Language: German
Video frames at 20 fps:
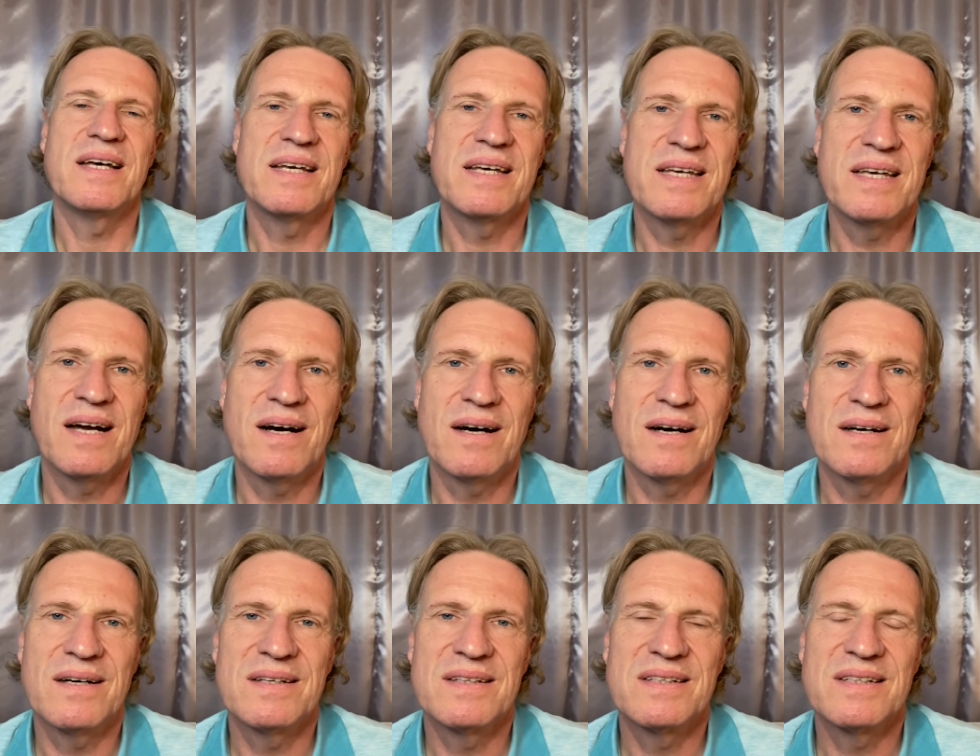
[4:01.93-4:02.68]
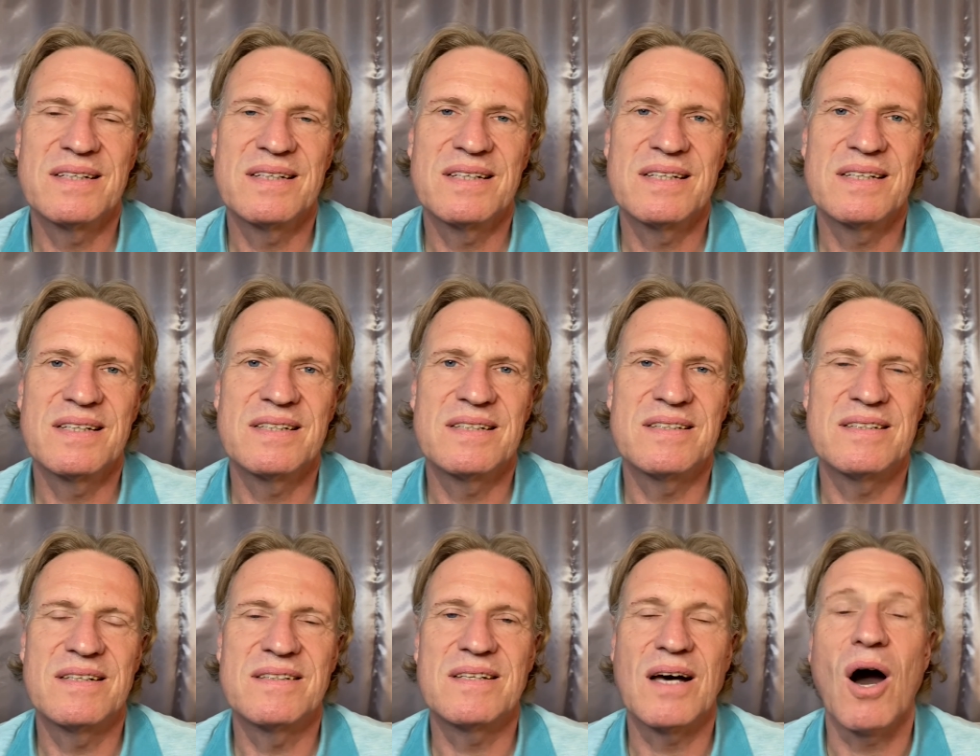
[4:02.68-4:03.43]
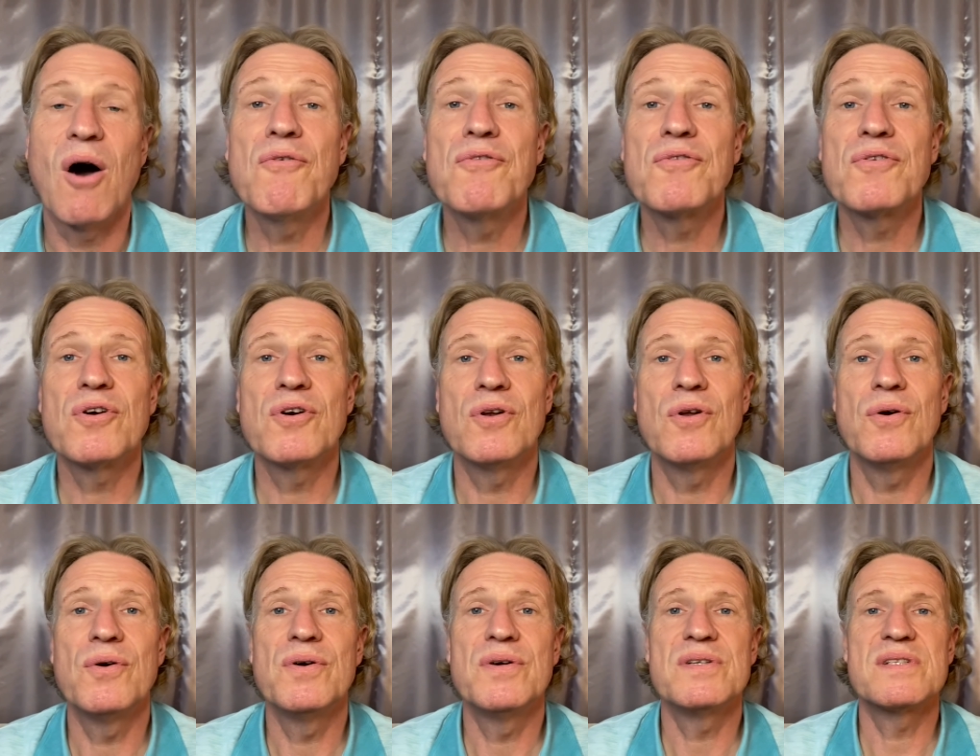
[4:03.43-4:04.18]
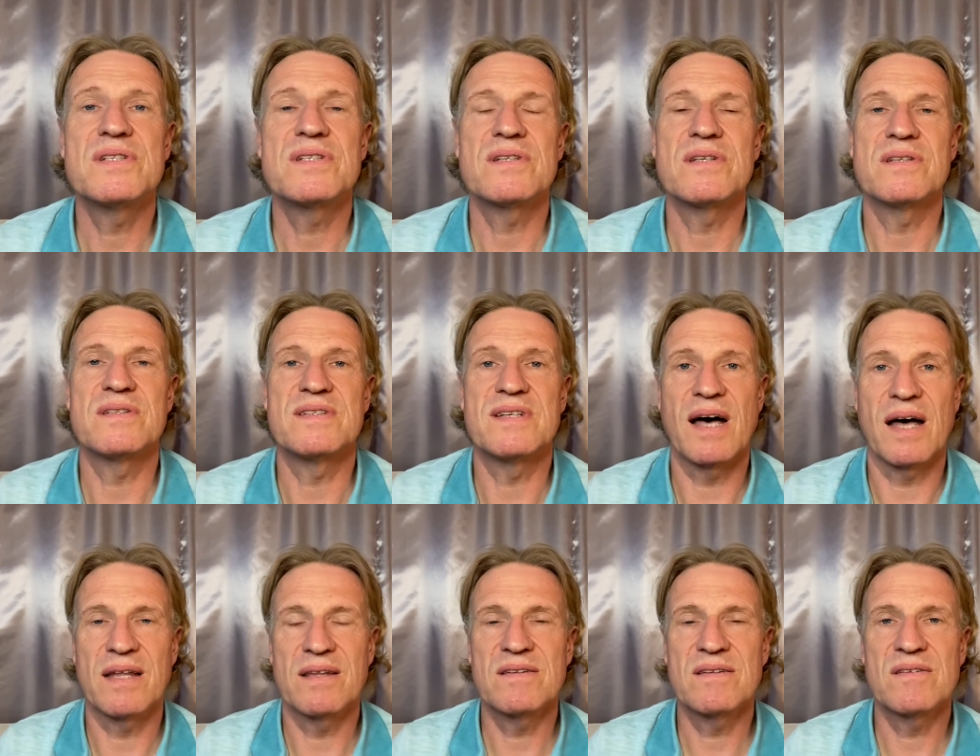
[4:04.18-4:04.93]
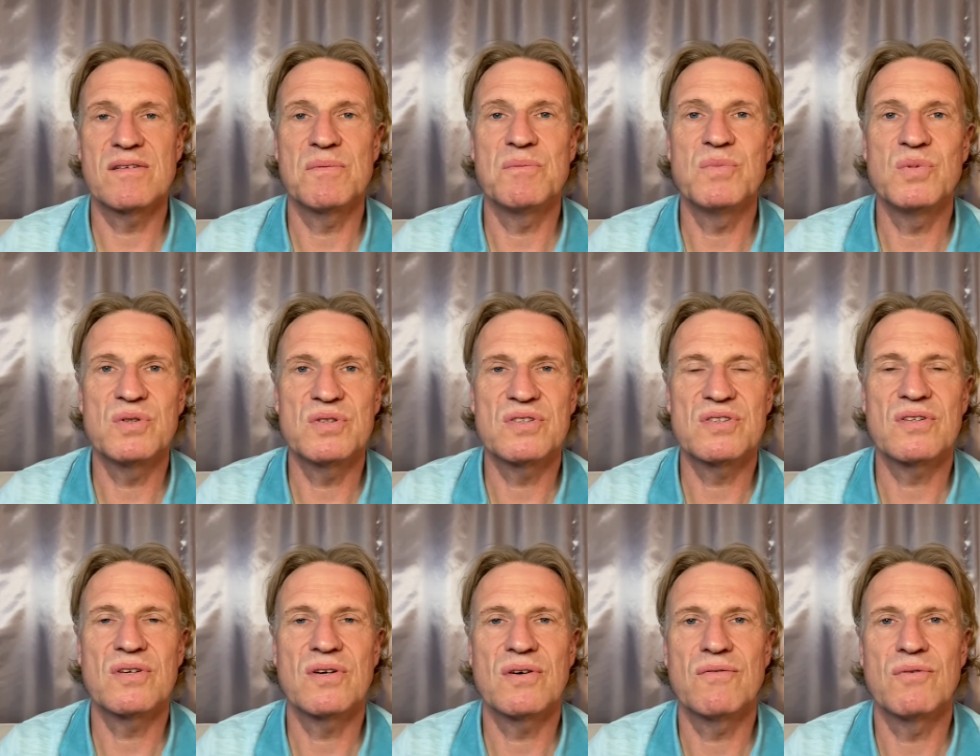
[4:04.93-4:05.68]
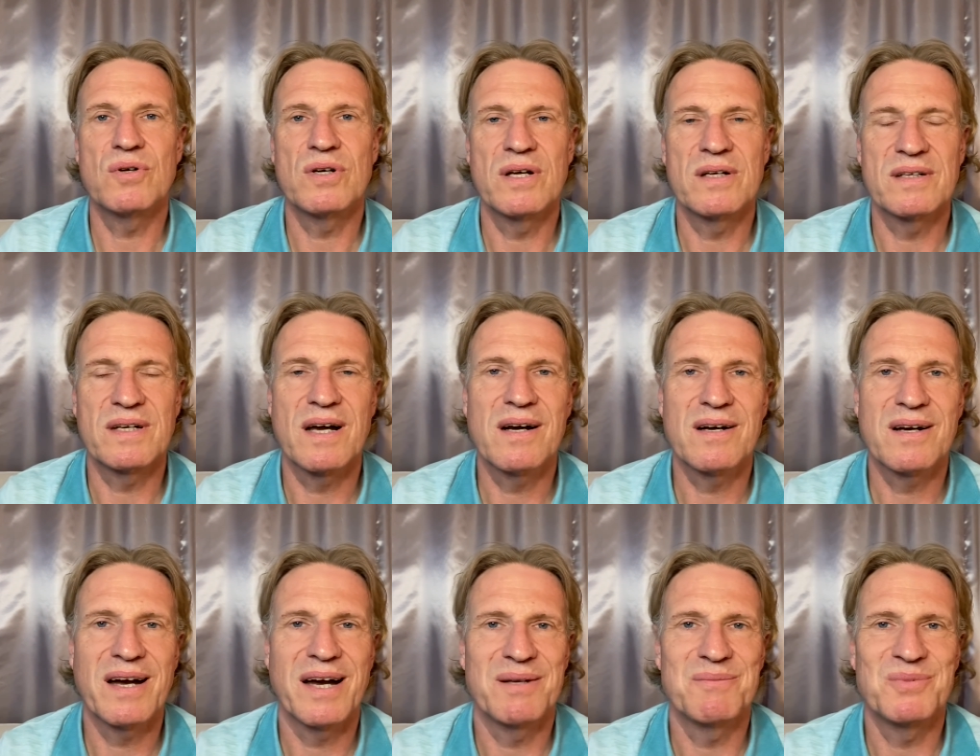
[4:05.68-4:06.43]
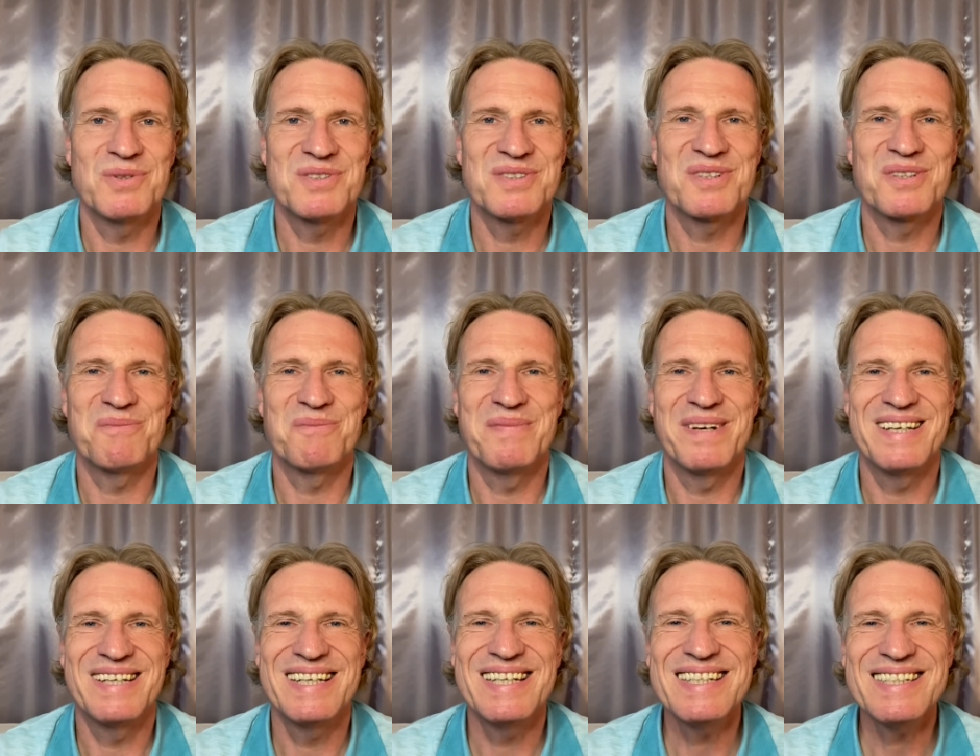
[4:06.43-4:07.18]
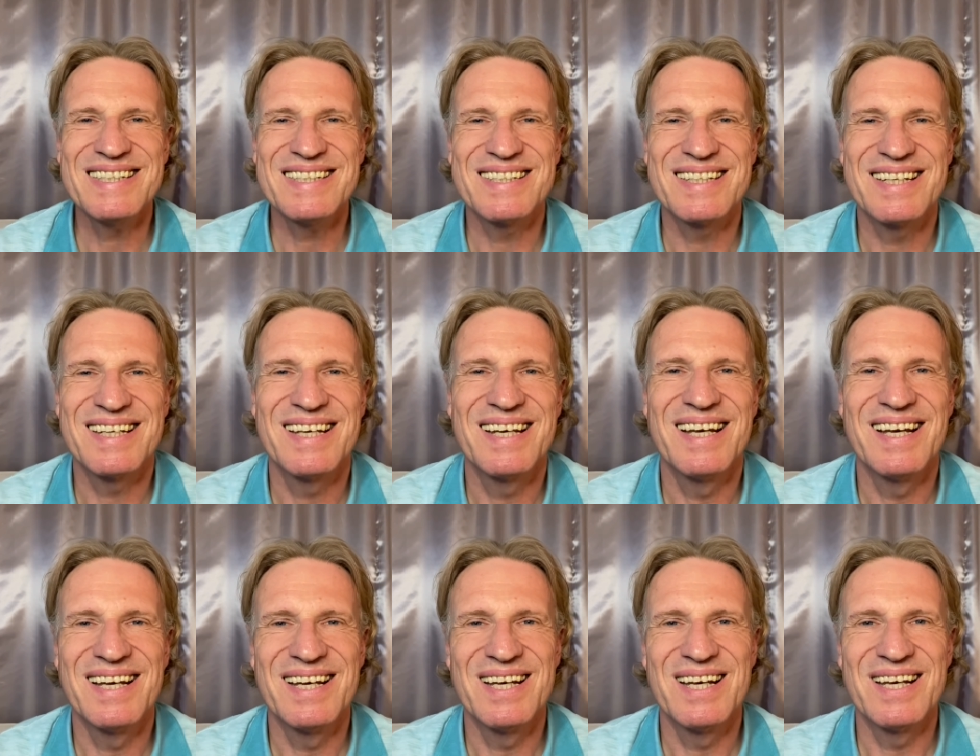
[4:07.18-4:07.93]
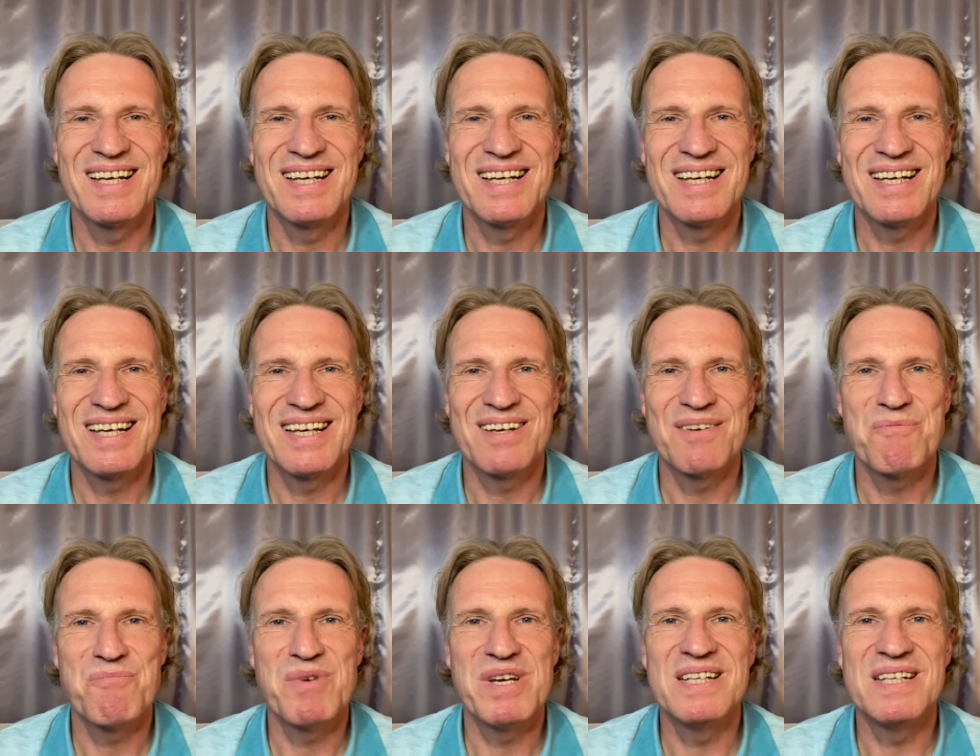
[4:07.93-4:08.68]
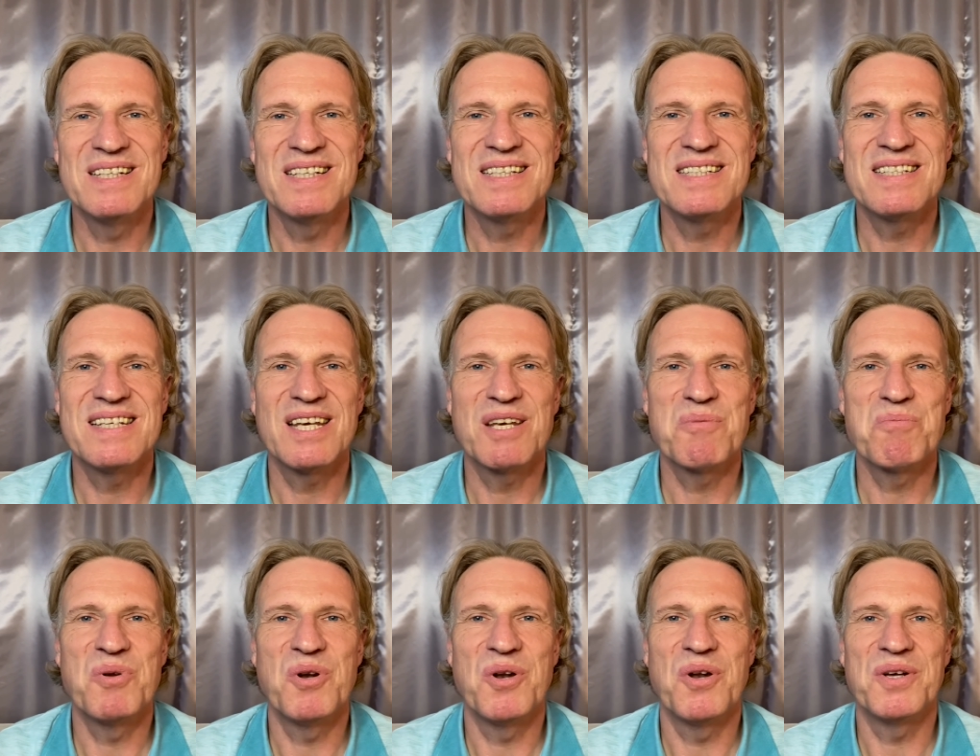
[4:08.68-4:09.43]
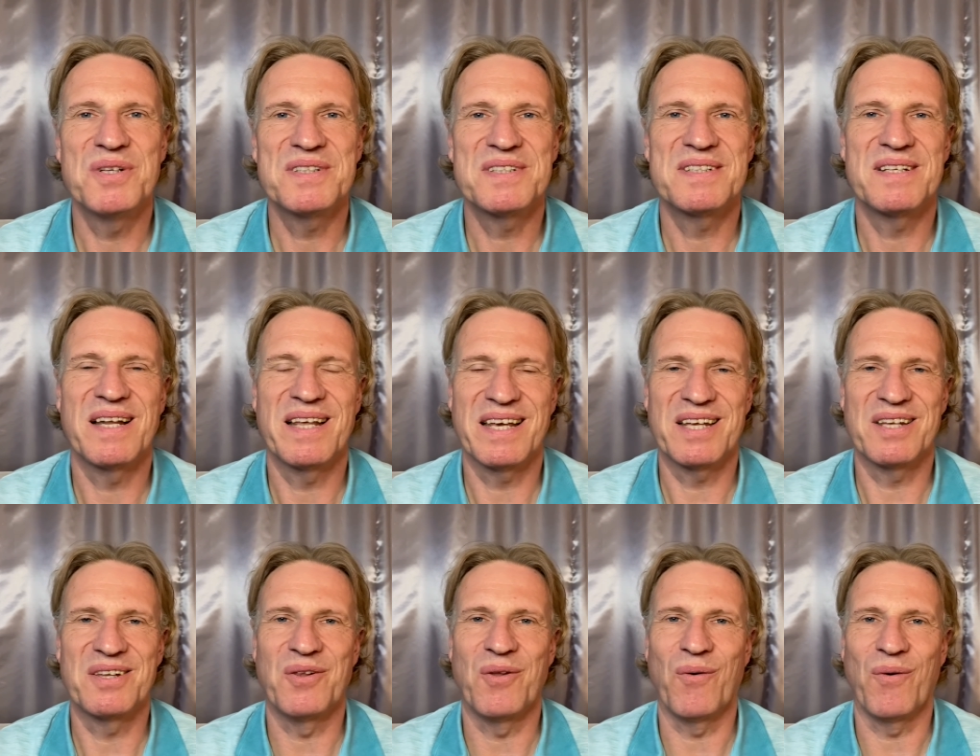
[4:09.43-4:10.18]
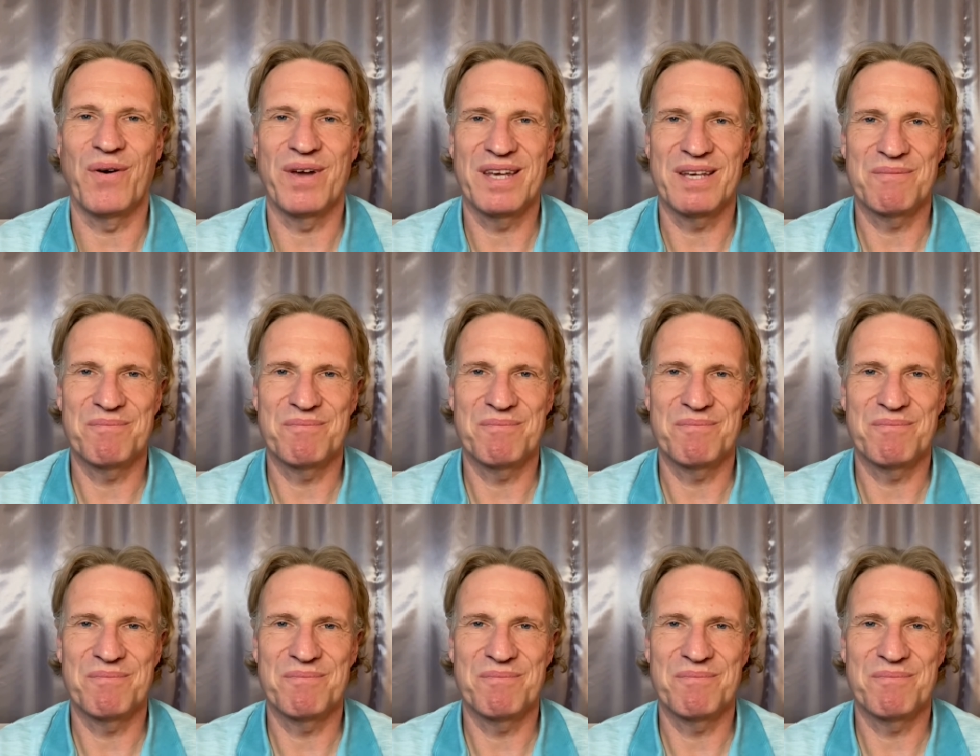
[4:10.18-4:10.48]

ja, dieses aufgelöste Sandmuster, wo dann gar kein Muster mehr ist, bildet sich plötzlich neu.